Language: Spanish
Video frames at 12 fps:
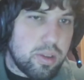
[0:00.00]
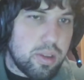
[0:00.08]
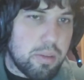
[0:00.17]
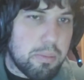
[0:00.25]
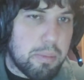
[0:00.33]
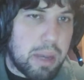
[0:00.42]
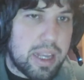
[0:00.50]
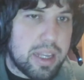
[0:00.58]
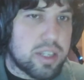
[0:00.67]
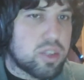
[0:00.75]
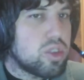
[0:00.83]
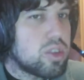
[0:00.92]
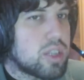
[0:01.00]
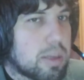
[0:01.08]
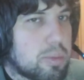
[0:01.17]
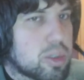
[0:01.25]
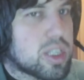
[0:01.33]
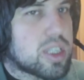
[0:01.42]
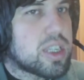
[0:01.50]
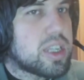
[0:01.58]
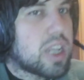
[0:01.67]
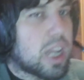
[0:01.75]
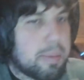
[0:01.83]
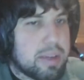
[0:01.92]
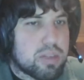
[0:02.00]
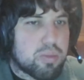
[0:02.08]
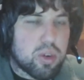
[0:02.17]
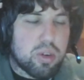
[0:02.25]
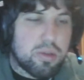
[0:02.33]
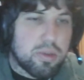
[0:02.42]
Vale, esto digamos es en el abismo.